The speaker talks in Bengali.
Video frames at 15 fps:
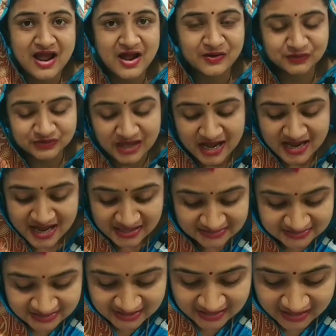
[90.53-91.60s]
আওতায়
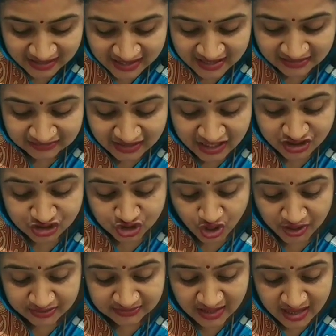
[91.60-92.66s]
আছে তাই
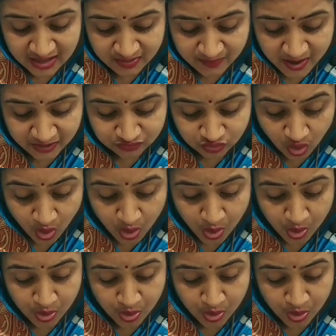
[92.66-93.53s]
শয়তান বা গ্রহ